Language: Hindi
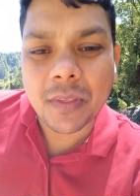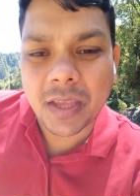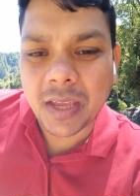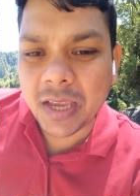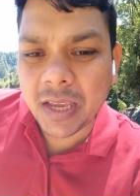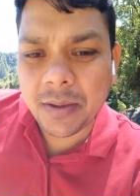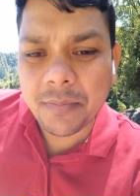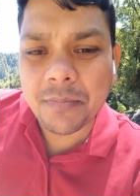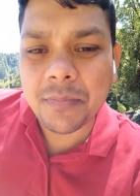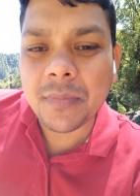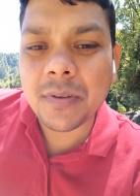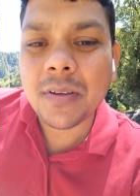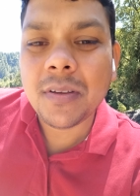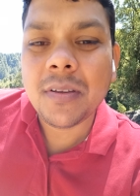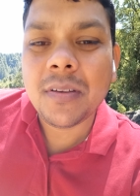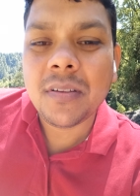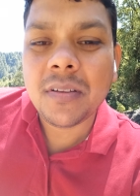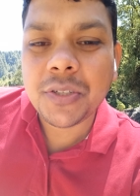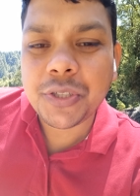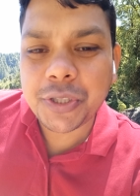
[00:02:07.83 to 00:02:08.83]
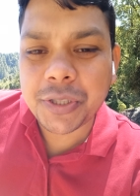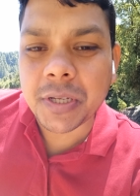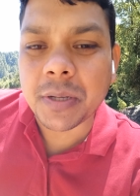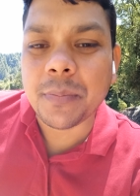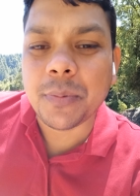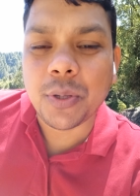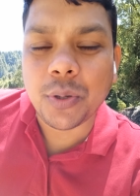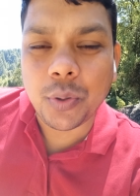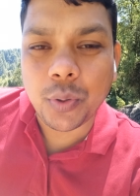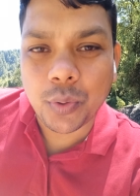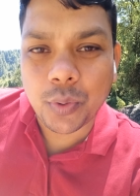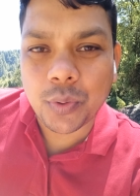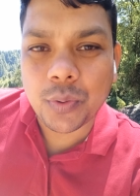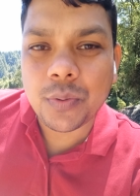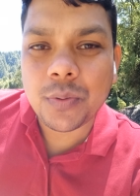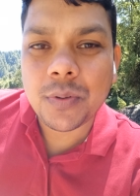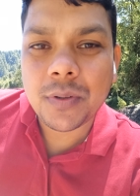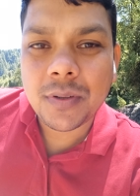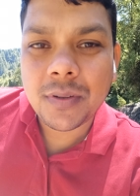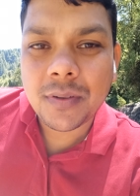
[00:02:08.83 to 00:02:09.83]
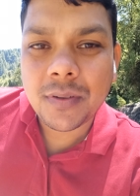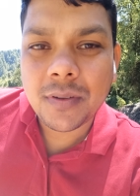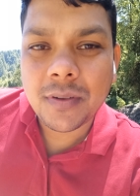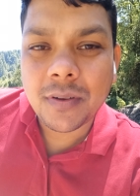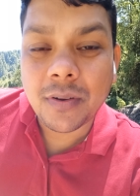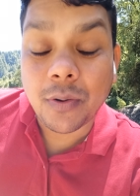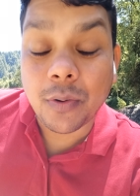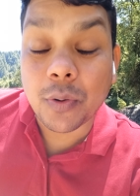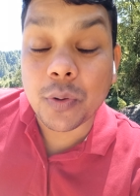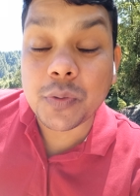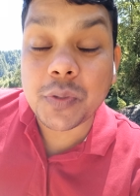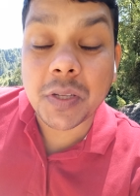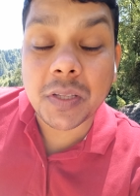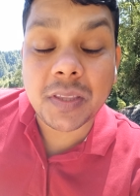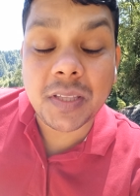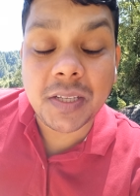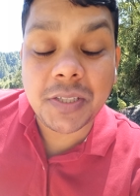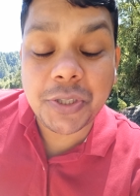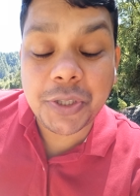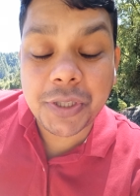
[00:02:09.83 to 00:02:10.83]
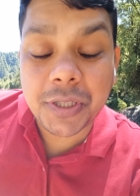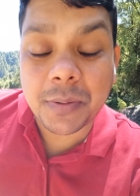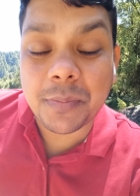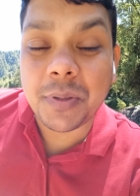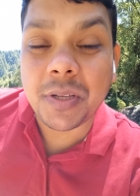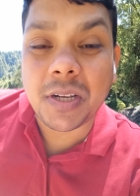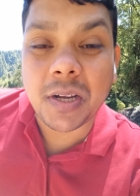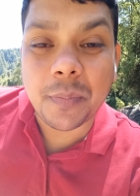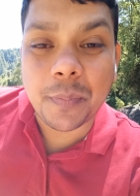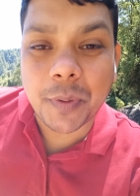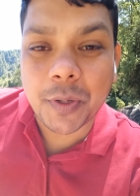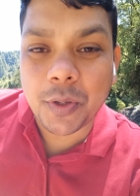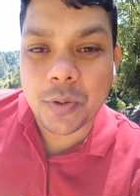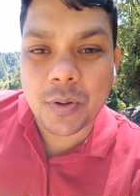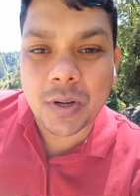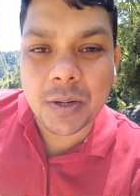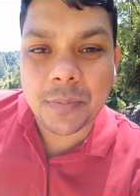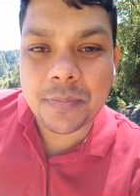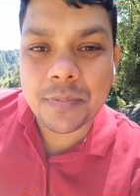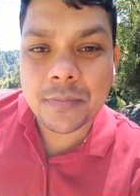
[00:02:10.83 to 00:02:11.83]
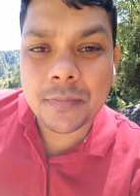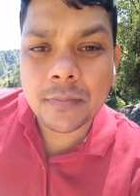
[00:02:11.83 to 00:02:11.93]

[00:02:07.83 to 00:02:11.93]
अहम शब्द हो और हो सकता है इस शब्द का प्रयोग आप